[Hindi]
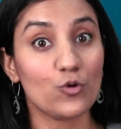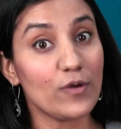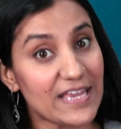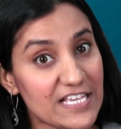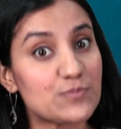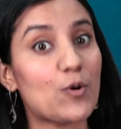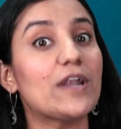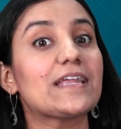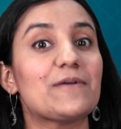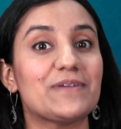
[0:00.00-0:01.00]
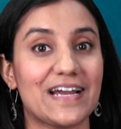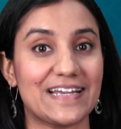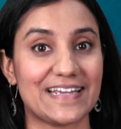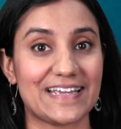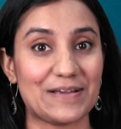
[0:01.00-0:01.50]
तो इस बॉन्ड के भी
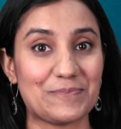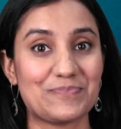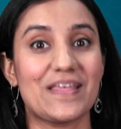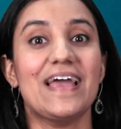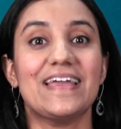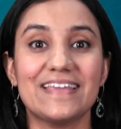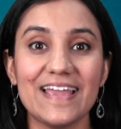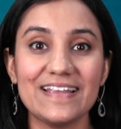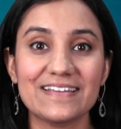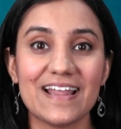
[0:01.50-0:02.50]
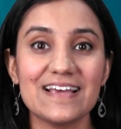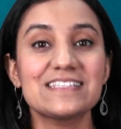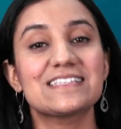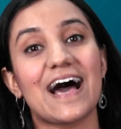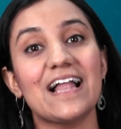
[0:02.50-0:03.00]
घटेंगे ये
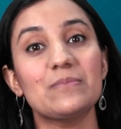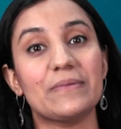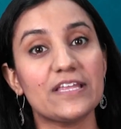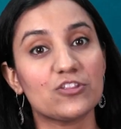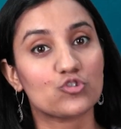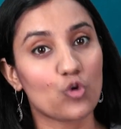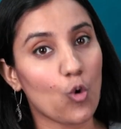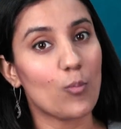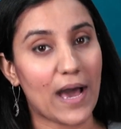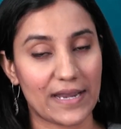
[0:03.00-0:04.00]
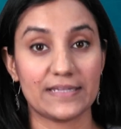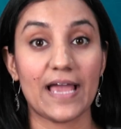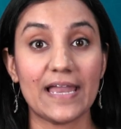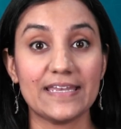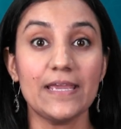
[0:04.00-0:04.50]
इंटरेस्ट साल में दो बार
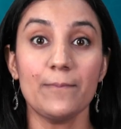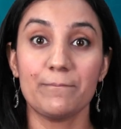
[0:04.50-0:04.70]
यानी